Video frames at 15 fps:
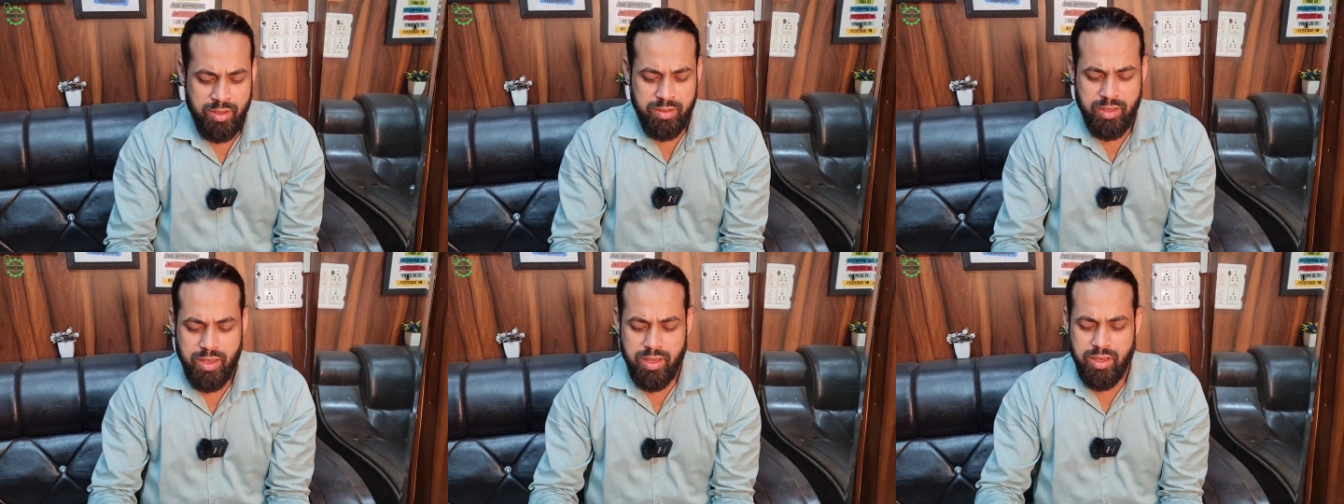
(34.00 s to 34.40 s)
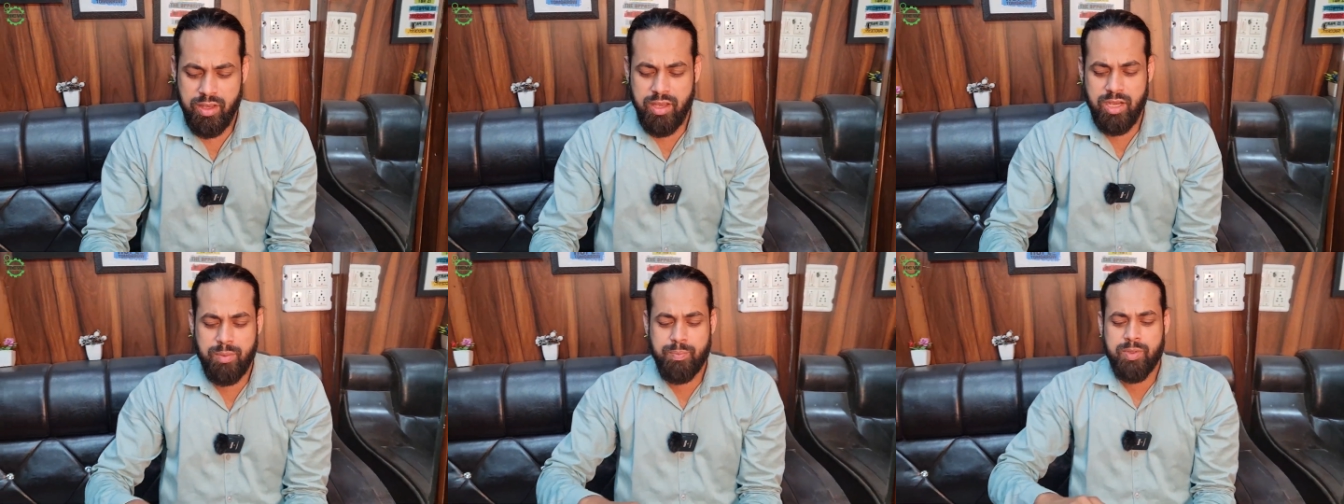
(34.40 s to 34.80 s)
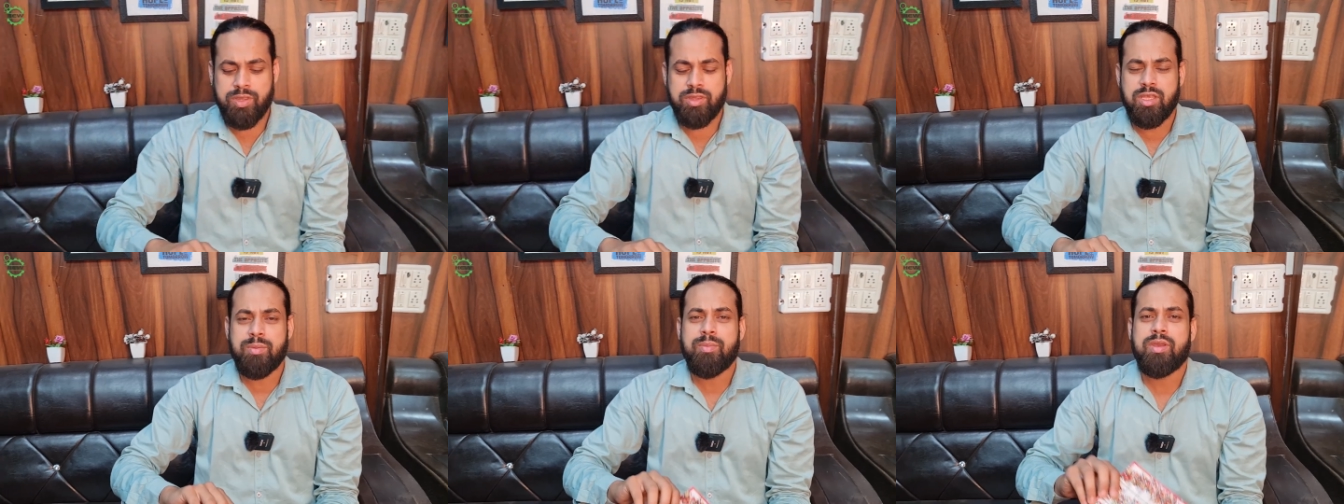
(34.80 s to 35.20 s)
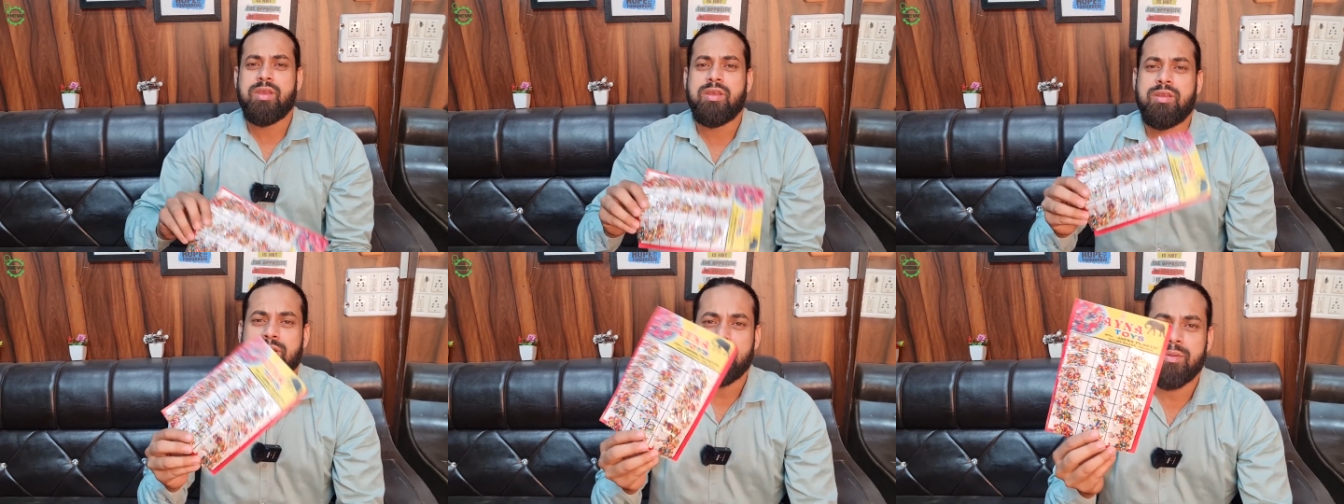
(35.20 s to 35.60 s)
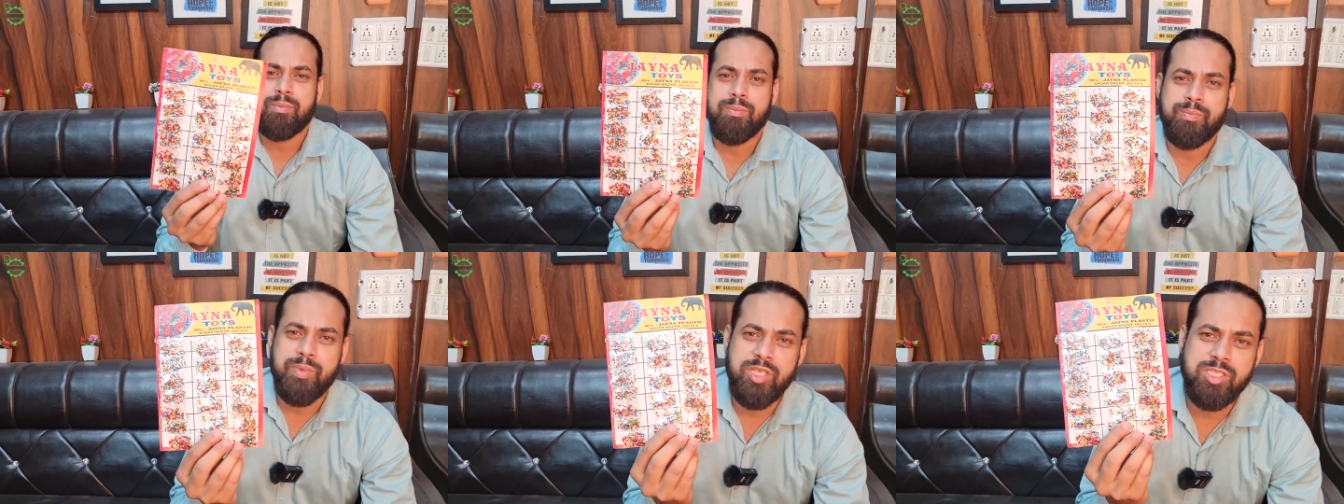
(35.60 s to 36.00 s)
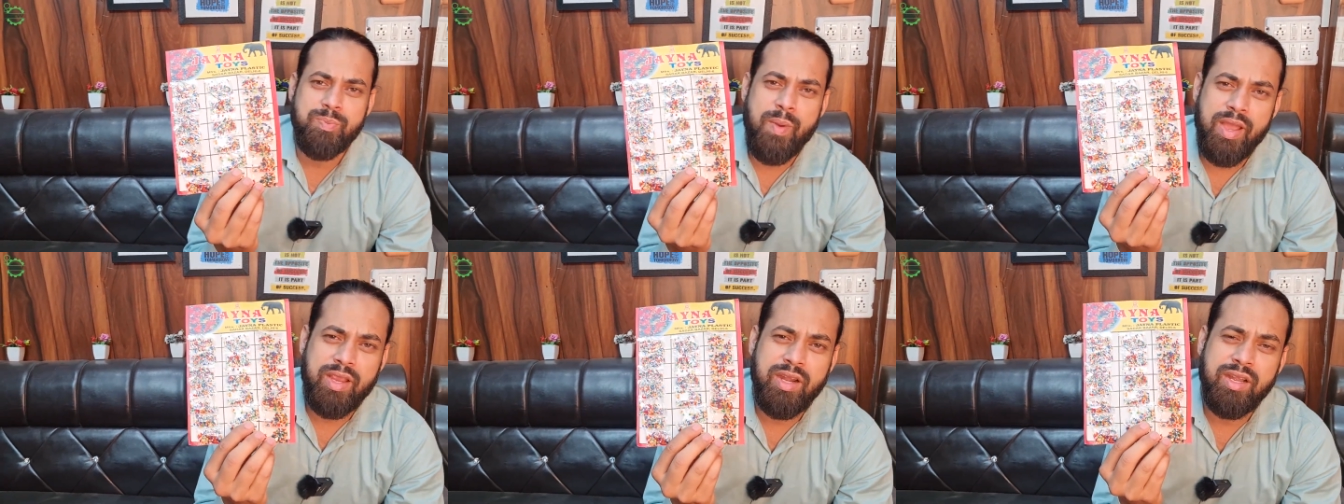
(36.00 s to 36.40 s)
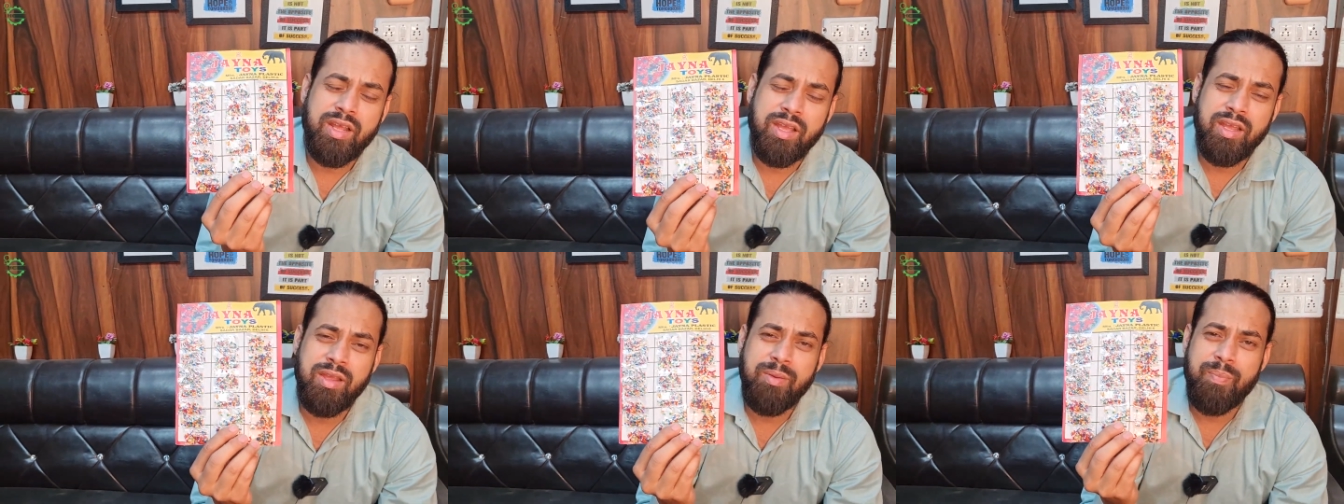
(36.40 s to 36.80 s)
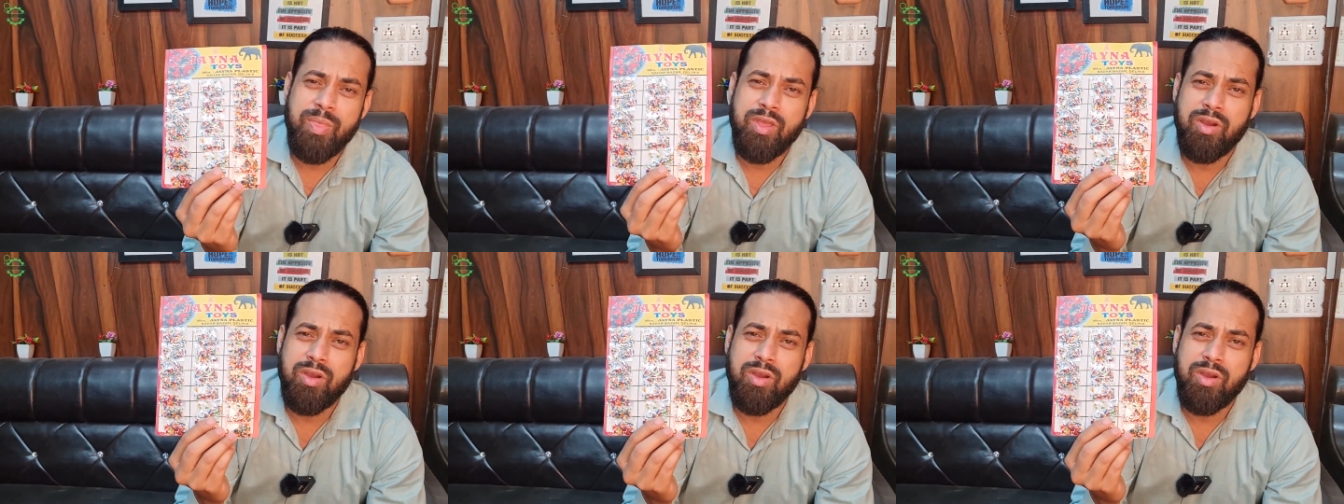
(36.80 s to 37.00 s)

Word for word: ये एक पत्ते में बीस पैकेट हैं